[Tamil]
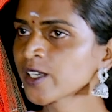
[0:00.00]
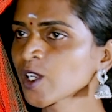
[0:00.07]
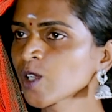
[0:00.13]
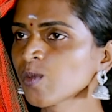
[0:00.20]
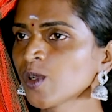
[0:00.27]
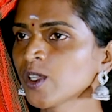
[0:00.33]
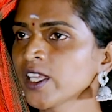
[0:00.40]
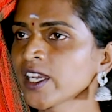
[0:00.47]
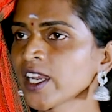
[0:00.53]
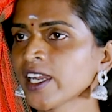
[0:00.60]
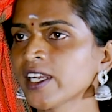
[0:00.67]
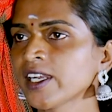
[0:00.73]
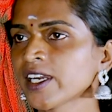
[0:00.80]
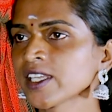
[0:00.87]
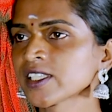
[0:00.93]
இருக்கும் போதே நான்
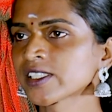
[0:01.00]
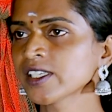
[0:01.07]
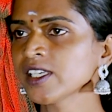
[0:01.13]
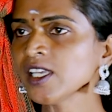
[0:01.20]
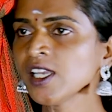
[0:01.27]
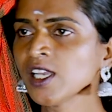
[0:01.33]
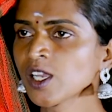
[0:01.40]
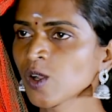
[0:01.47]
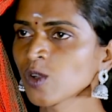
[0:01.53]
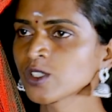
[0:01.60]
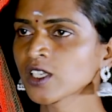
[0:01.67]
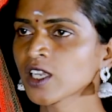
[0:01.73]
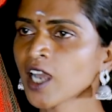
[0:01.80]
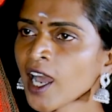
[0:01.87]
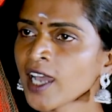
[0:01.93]
என்ன நினைச்சேன்
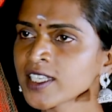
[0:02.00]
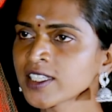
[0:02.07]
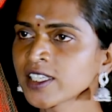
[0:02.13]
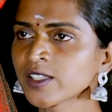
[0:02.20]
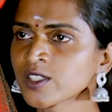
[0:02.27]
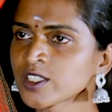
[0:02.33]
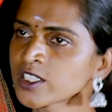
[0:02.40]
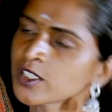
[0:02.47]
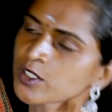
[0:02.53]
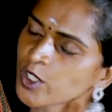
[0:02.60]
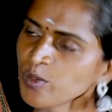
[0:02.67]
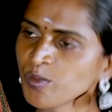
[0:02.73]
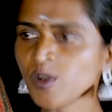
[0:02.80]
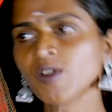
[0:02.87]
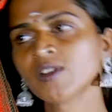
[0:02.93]
கொஞ்சம் காசு சேர்த்து வச்சுட்டு
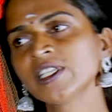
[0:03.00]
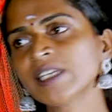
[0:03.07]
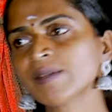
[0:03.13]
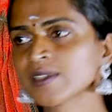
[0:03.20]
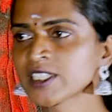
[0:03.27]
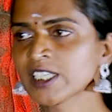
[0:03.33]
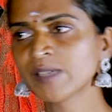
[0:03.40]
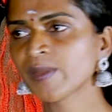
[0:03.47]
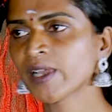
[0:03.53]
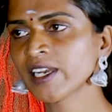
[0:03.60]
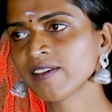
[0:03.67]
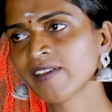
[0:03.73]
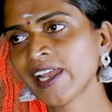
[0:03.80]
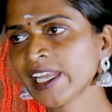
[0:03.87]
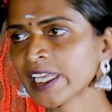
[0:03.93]
திரும்ப வந்து நம்ம சினிமால
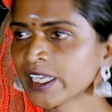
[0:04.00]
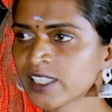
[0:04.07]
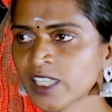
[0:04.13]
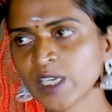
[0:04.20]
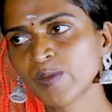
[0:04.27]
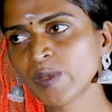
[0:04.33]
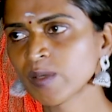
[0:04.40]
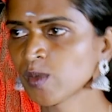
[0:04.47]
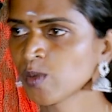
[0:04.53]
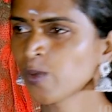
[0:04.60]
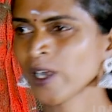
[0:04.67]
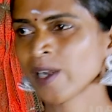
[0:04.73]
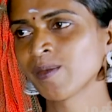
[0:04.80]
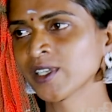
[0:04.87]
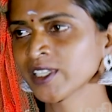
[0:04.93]
வேலைக்கு திரும்பி நம்ம
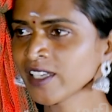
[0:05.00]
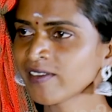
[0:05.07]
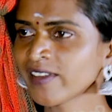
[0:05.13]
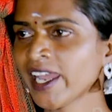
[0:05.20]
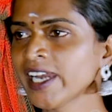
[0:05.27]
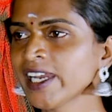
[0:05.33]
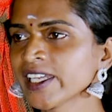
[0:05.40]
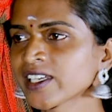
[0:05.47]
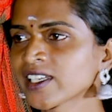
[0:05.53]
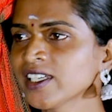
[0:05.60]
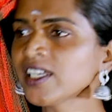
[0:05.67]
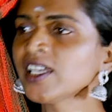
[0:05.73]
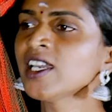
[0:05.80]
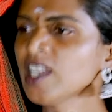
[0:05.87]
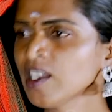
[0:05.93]
போகலாம் நமக்கு தான் வேலை இருக்கு
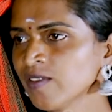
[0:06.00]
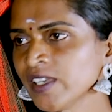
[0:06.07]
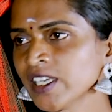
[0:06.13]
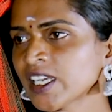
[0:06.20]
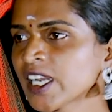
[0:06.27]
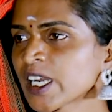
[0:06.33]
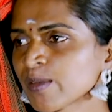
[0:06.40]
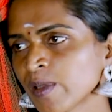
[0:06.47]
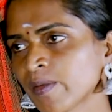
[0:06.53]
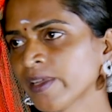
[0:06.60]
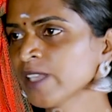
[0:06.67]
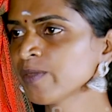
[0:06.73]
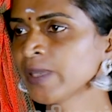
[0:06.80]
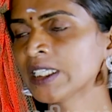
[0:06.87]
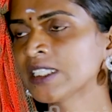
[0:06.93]
வீட்டில் நம்ம
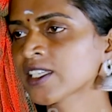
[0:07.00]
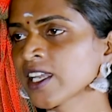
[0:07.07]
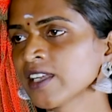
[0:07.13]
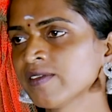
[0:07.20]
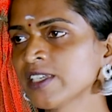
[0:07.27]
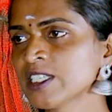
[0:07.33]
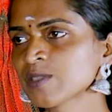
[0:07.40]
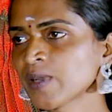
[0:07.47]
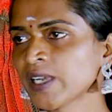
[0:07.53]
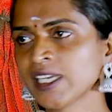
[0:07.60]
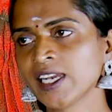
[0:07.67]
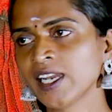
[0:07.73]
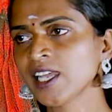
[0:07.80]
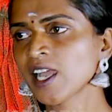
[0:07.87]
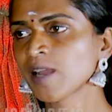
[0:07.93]
எப்படியாவது பேசி கன்வின்ஸ்
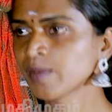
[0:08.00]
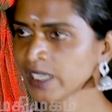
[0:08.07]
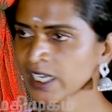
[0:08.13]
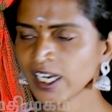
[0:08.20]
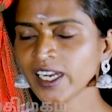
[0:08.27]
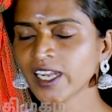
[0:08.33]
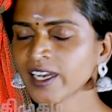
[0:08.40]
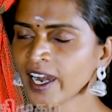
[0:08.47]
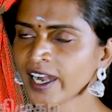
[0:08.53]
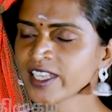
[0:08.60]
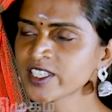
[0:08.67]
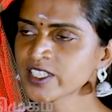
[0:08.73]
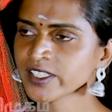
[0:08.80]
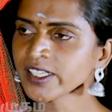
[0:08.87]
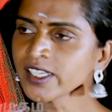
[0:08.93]
பண்ணிடலாம் அப்படியெல்லாம் நான்
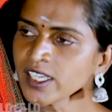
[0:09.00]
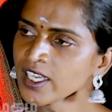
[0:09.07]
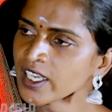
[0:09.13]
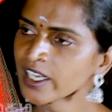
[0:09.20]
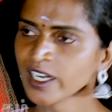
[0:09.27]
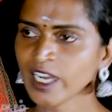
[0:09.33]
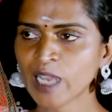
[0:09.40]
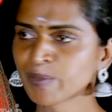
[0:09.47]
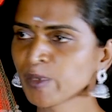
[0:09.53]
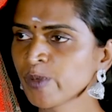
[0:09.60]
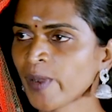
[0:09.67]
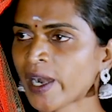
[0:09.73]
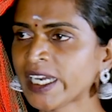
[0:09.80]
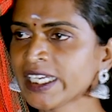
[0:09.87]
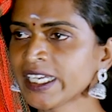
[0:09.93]
நினைச்சிட்டு நான் போய்
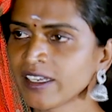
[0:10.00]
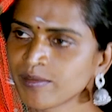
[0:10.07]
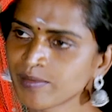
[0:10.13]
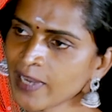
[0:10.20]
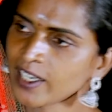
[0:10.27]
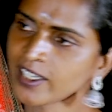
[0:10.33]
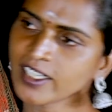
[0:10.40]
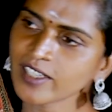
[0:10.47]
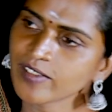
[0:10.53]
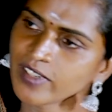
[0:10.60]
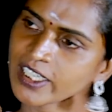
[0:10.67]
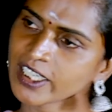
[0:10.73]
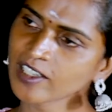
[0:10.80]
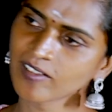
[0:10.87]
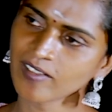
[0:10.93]
பண்ணிட்டேன் பண்ணிட்டு
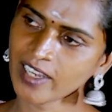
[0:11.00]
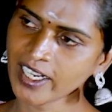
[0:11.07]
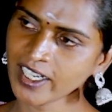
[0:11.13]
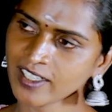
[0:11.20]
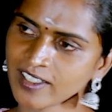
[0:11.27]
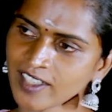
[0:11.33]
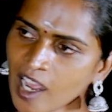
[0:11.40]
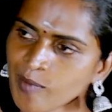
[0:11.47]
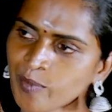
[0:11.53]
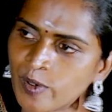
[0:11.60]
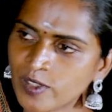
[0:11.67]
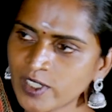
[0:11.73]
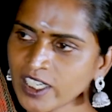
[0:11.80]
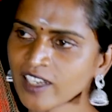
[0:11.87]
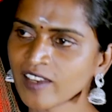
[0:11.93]
வீட்டுக்கு வரேன் அப்போ
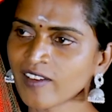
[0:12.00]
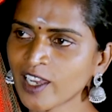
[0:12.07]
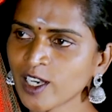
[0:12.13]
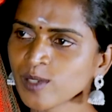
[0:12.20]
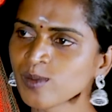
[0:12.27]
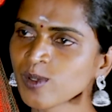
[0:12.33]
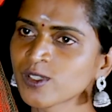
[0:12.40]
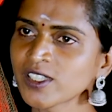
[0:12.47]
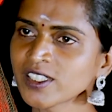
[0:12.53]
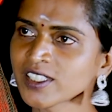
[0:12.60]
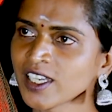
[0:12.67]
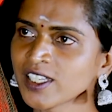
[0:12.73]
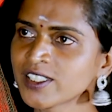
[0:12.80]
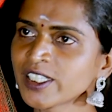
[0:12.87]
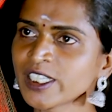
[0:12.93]
வந்து நான் வரும்போது
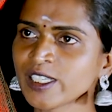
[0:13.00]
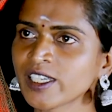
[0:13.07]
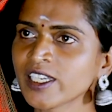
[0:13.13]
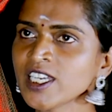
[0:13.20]
சர்ஜரி